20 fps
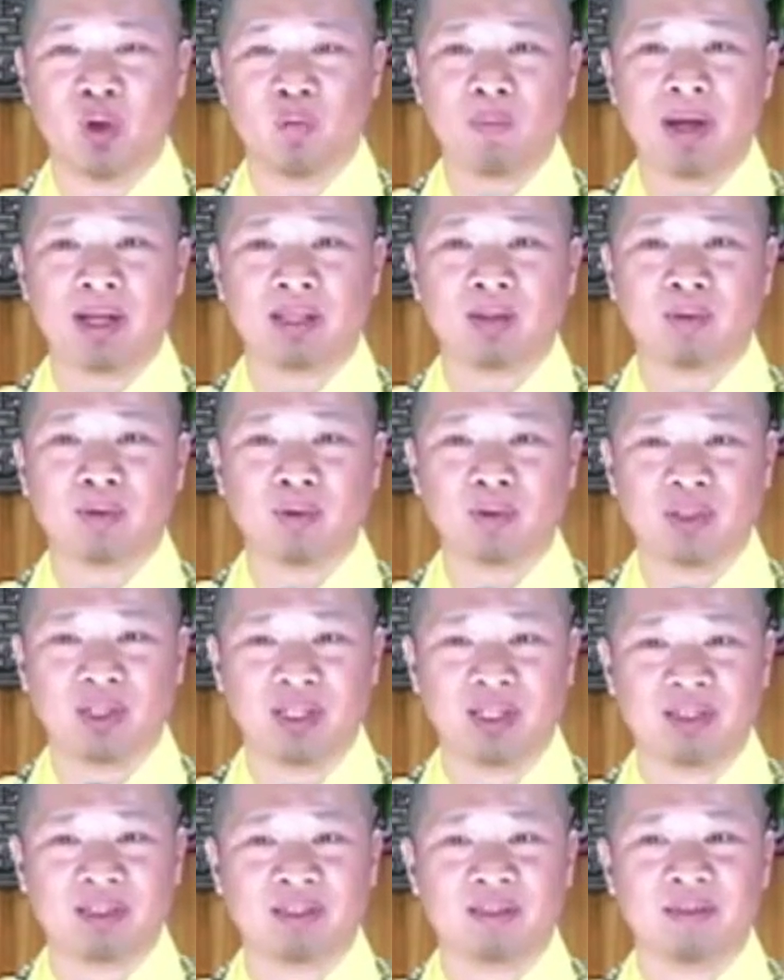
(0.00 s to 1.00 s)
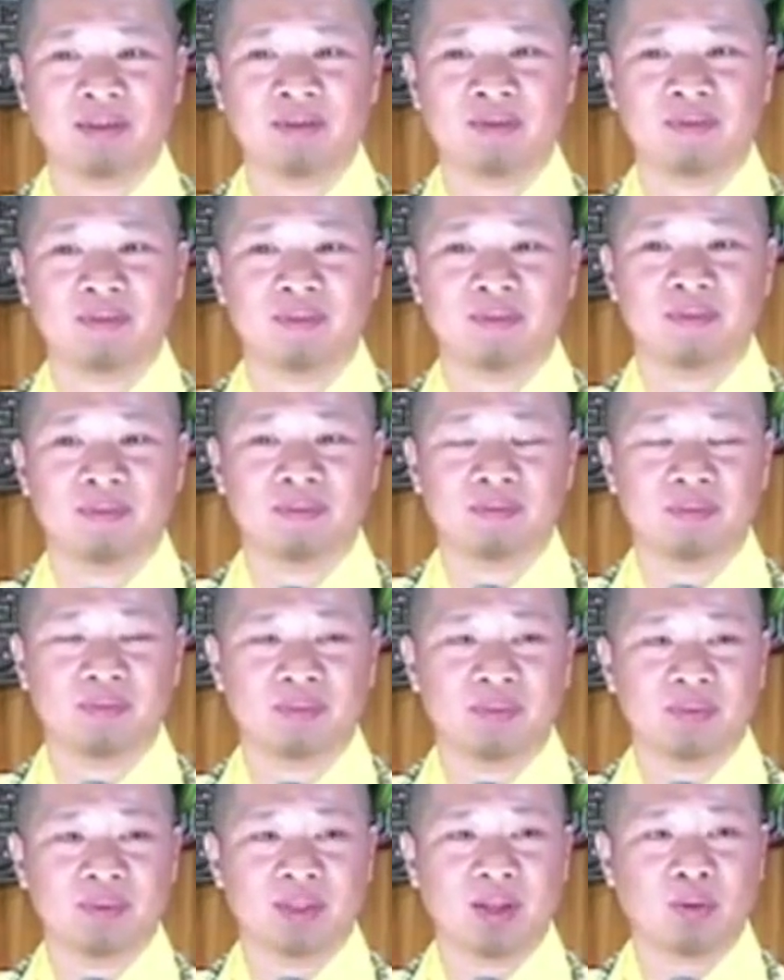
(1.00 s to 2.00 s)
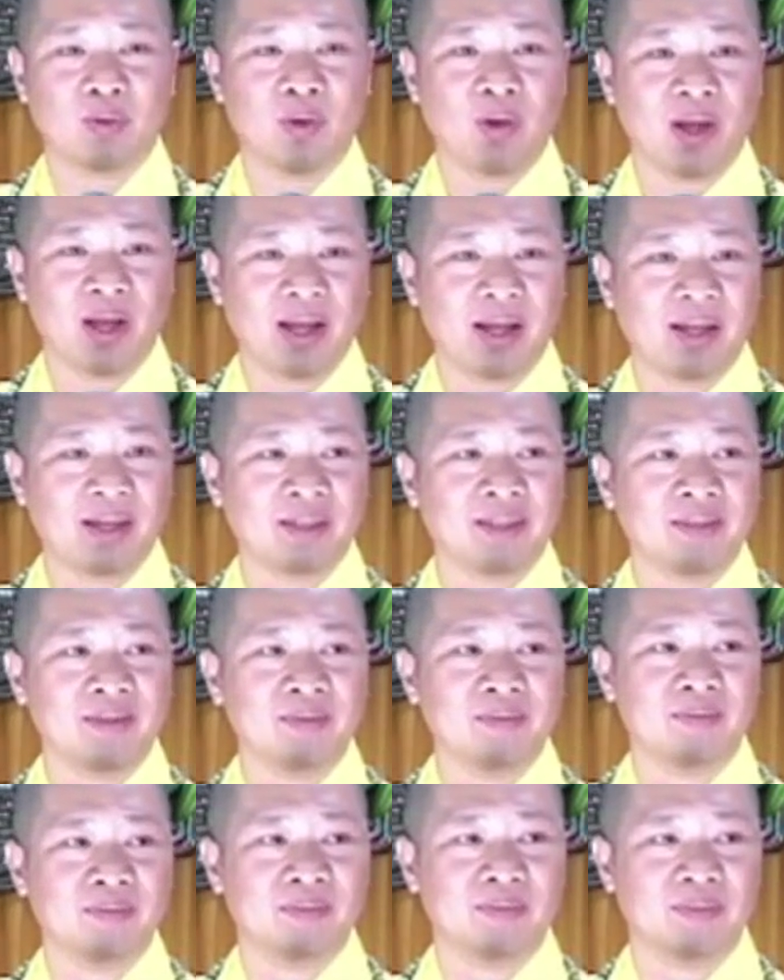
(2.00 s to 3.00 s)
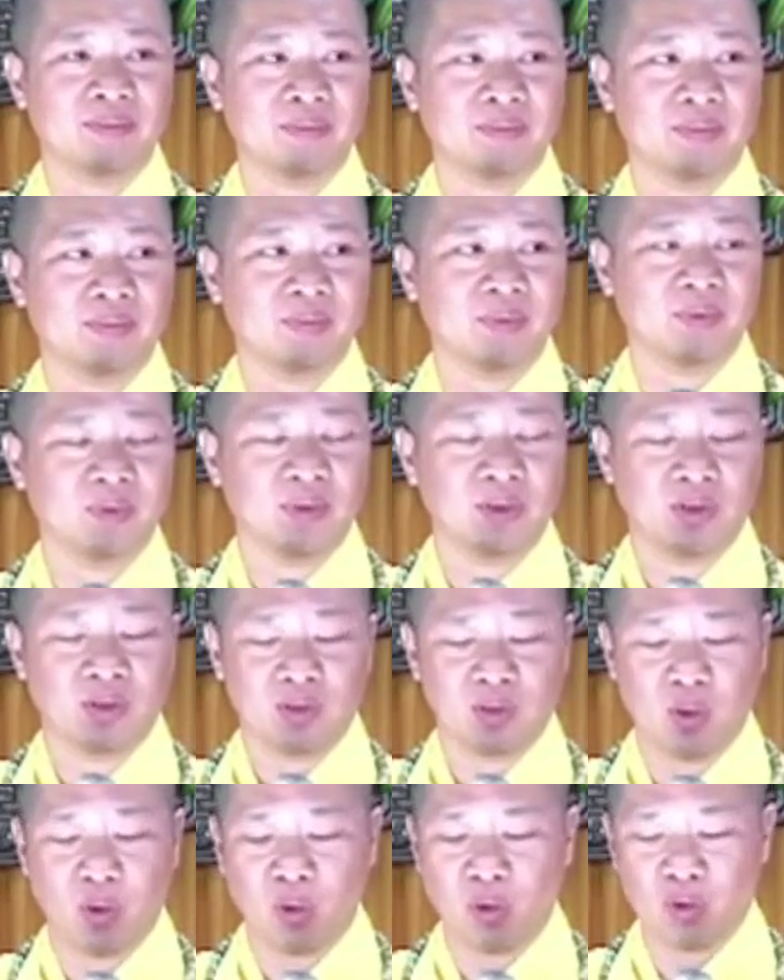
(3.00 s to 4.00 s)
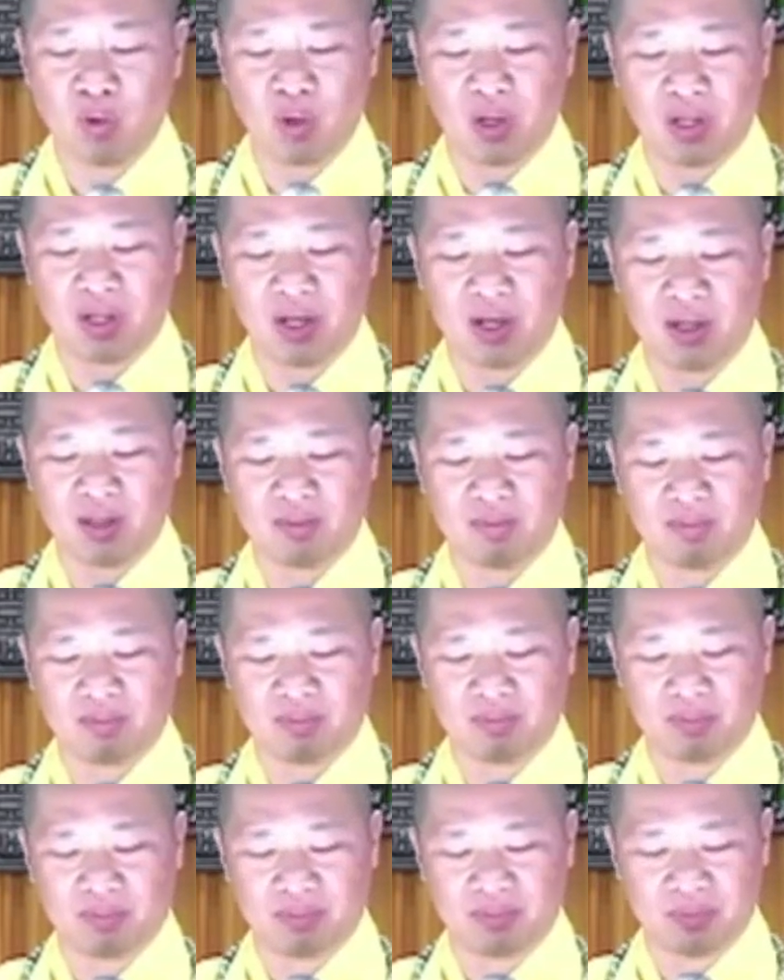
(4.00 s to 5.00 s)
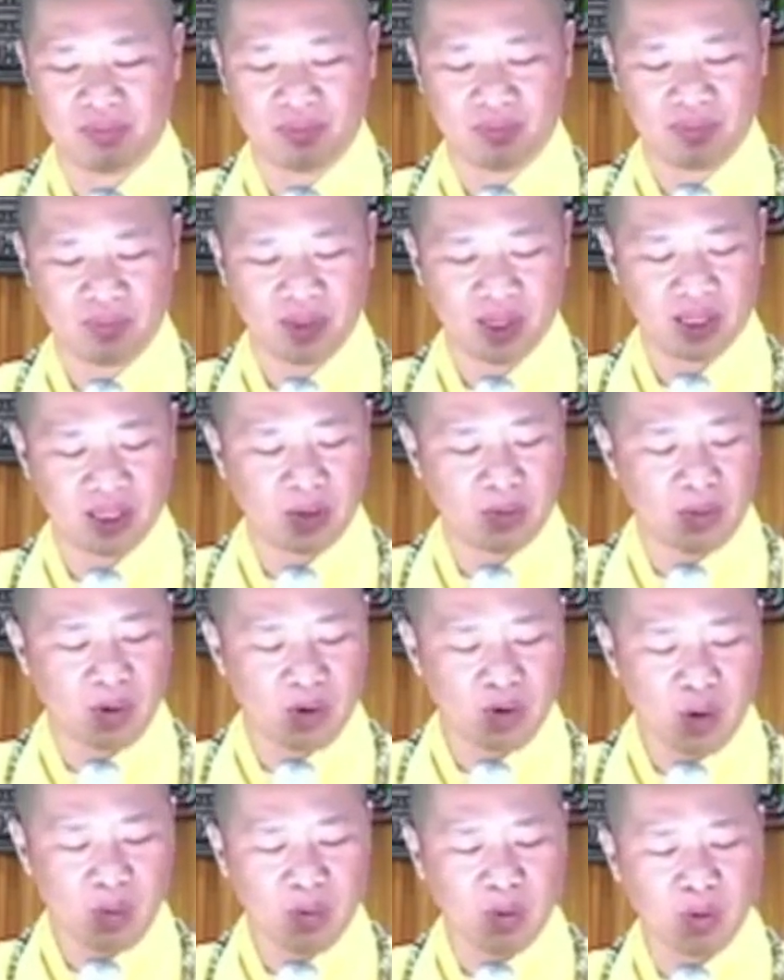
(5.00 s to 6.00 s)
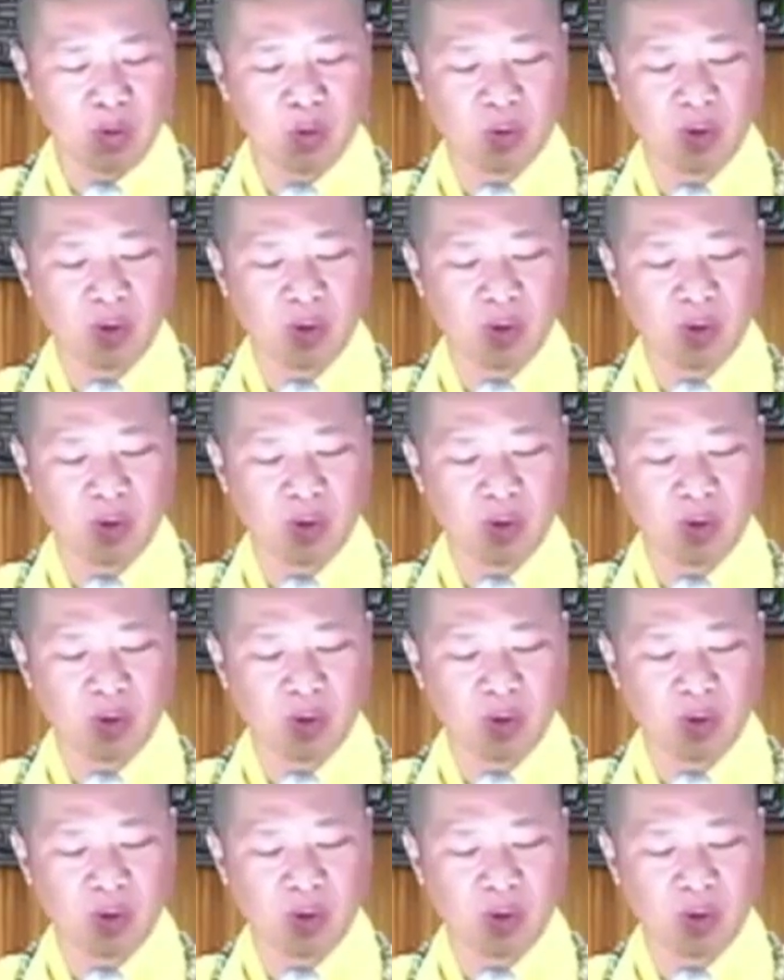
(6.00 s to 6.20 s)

Tối mai tao có tiệc, tao có hẹn, đủ chuyện hết. Thì trong đó có